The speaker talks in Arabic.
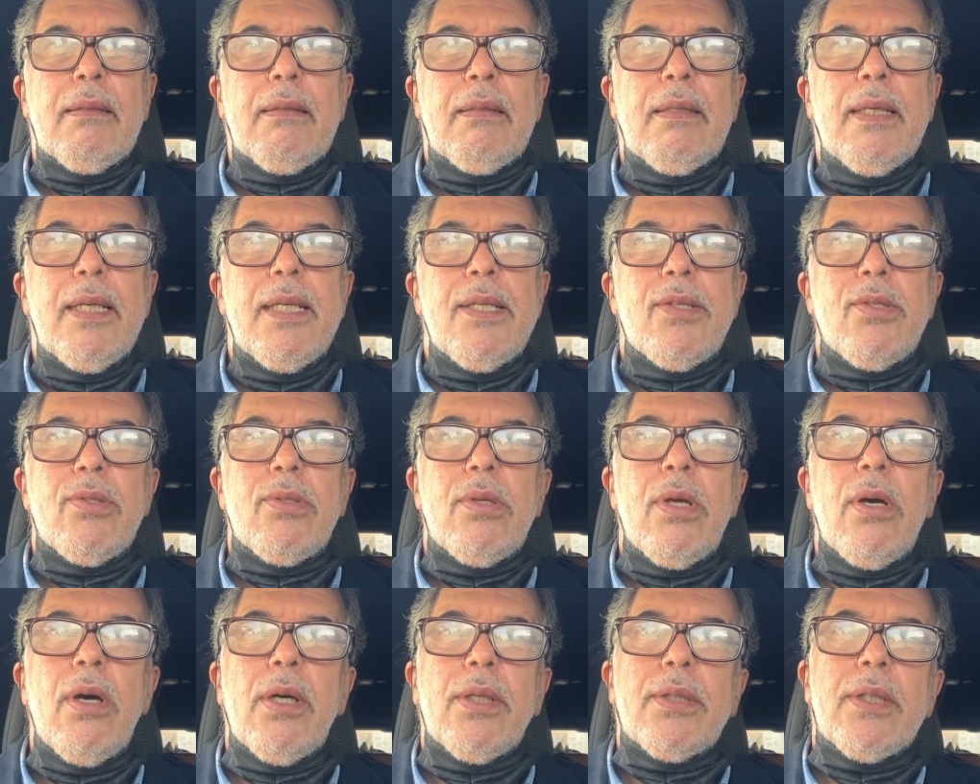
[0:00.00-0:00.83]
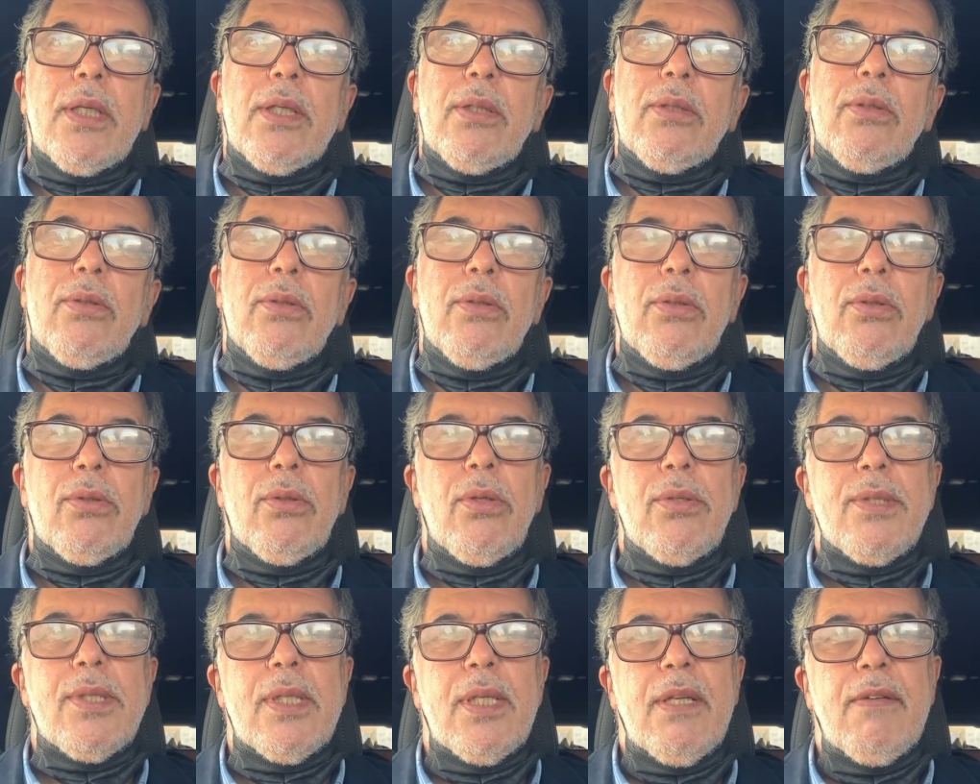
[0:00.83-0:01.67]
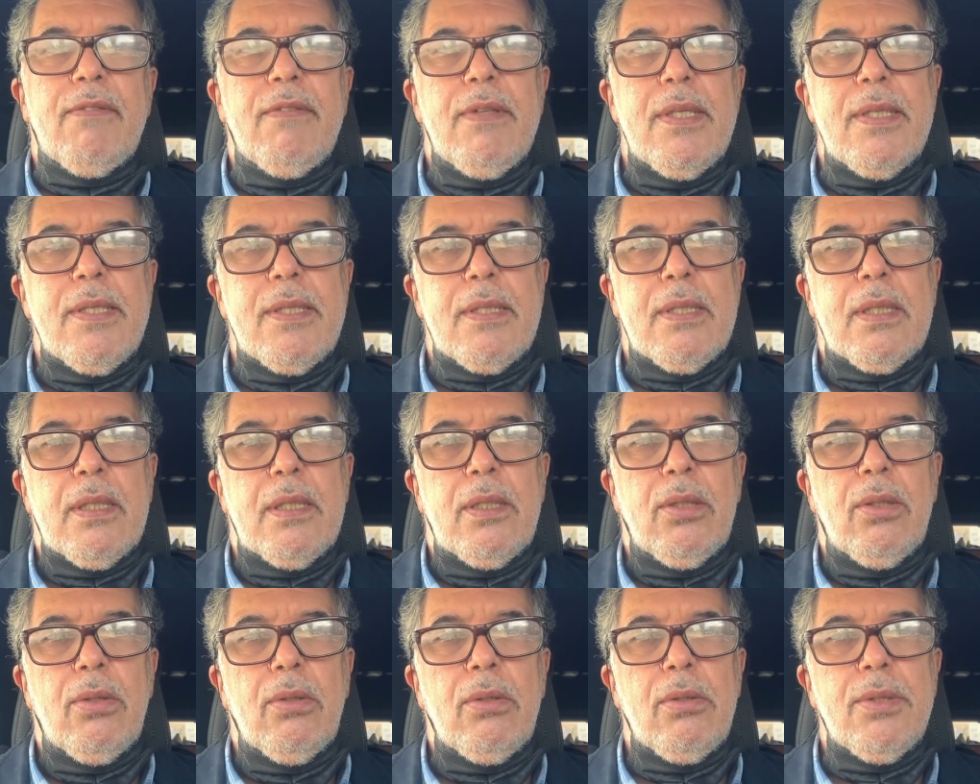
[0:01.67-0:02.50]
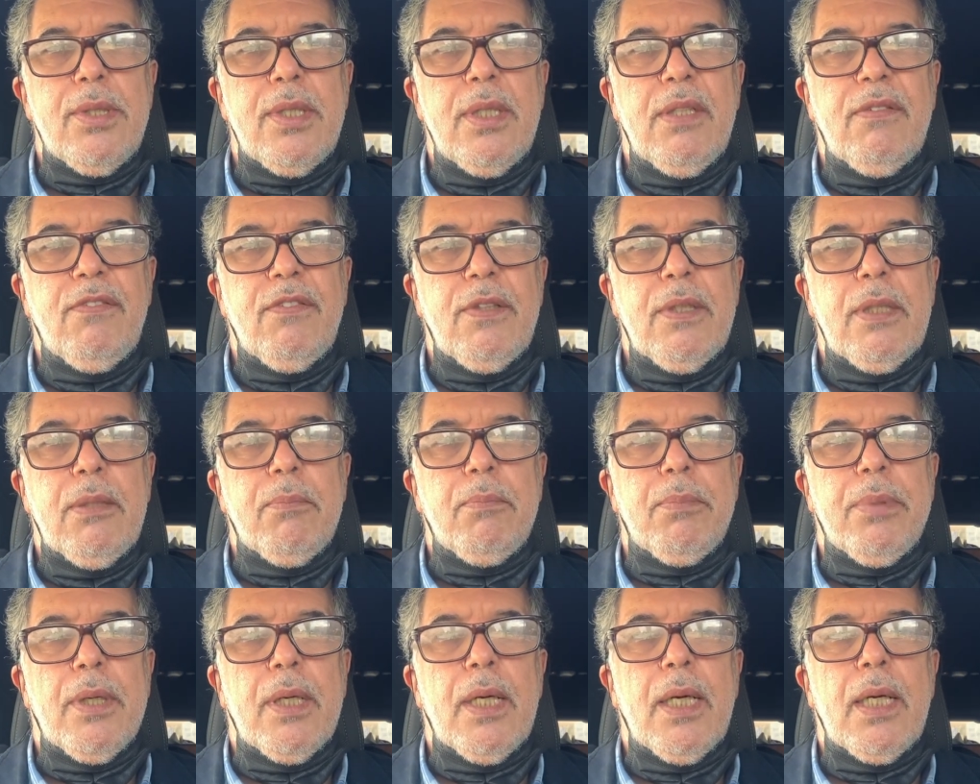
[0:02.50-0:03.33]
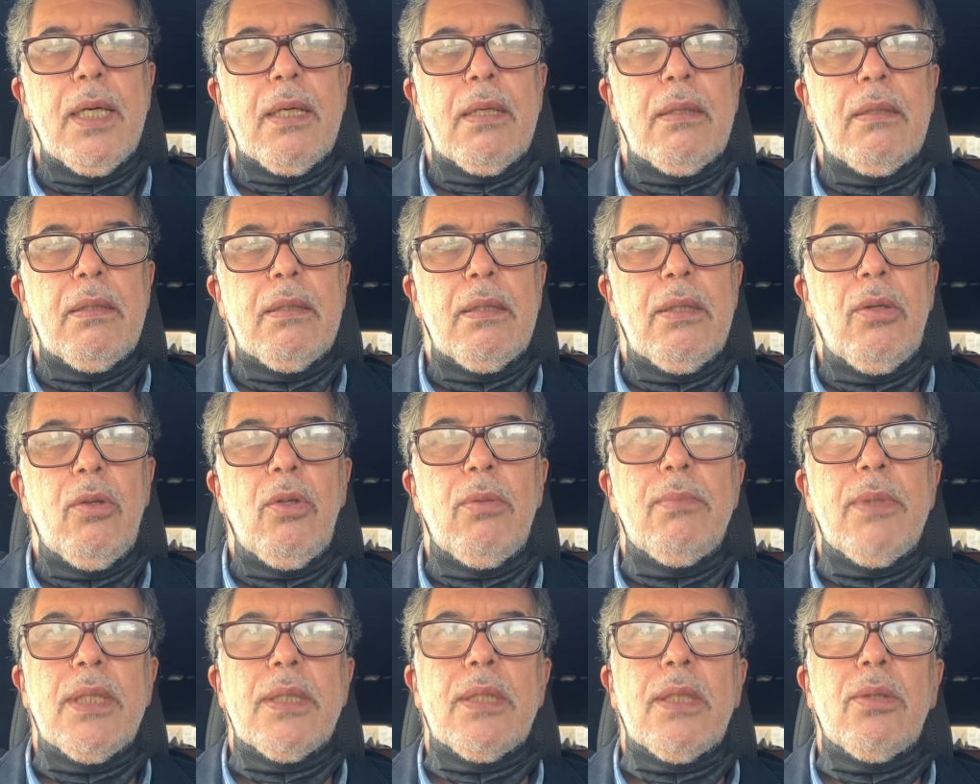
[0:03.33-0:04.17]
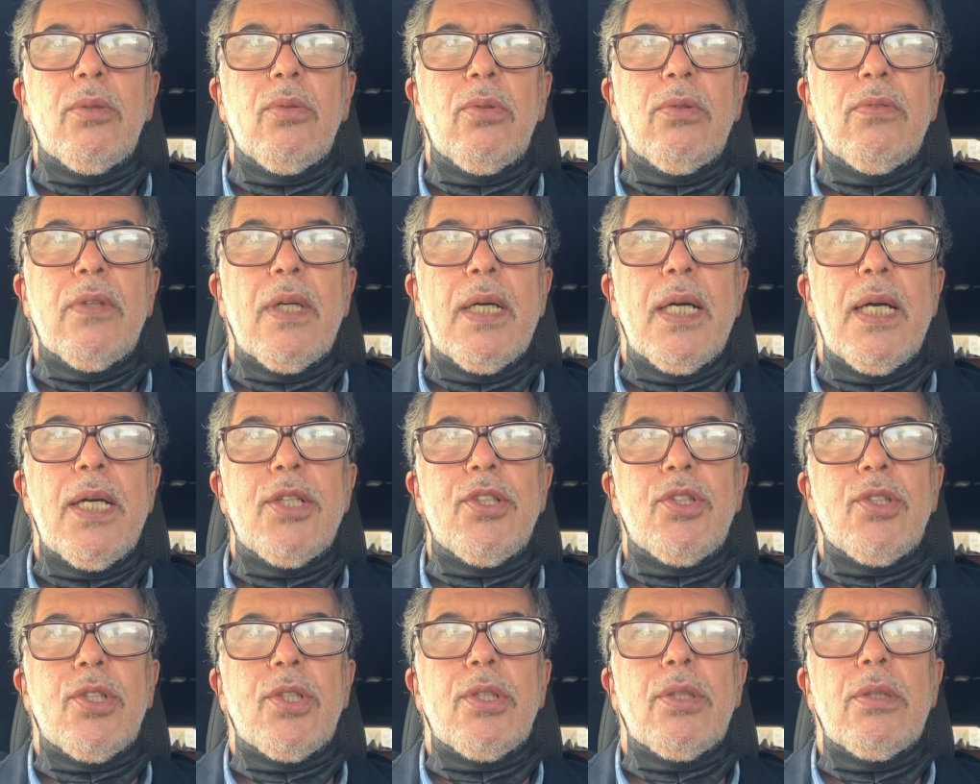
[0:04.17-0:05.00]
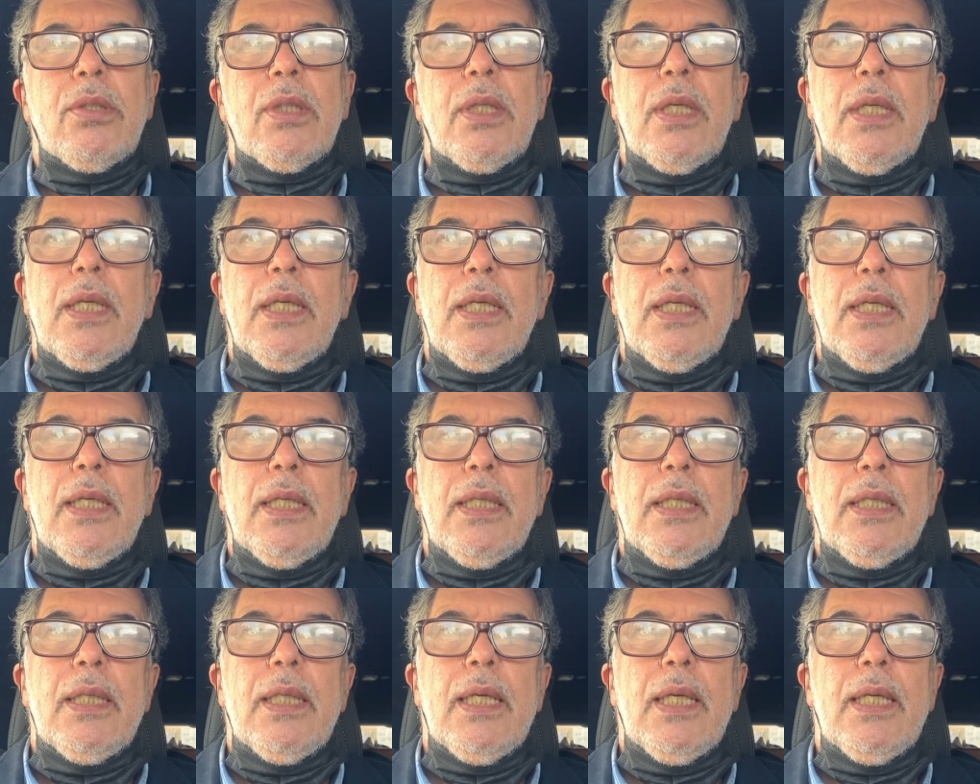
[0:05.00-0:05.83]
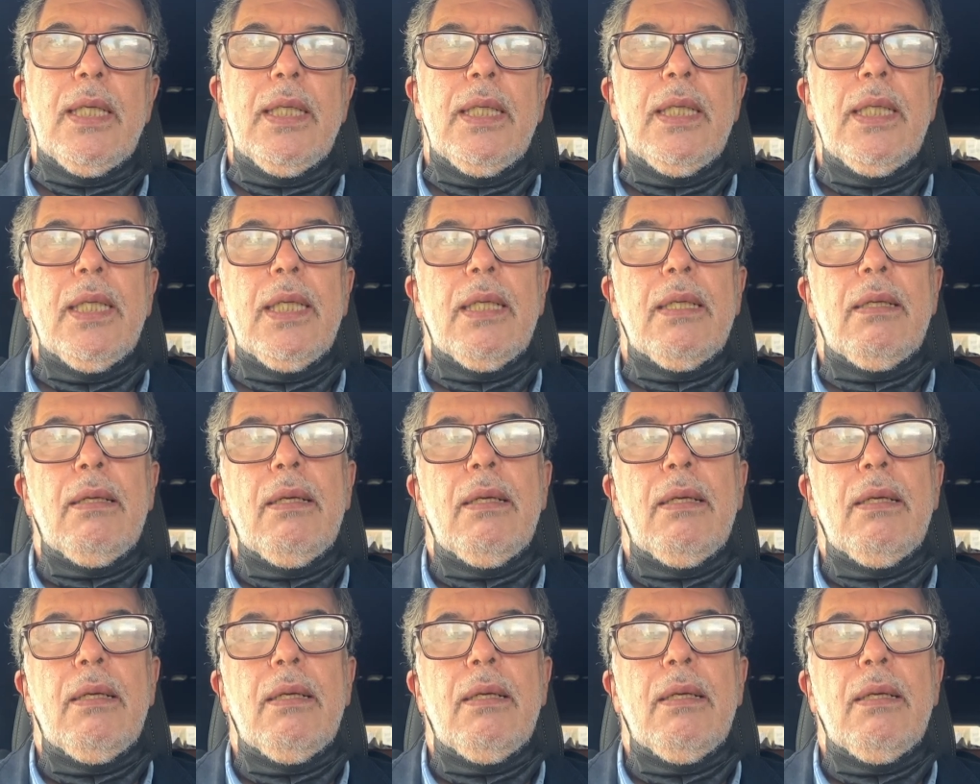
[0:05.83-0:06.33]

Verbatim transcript: لي زوردر دو سيرفيس نوتيفي بار لو ميتر دوفراج يعني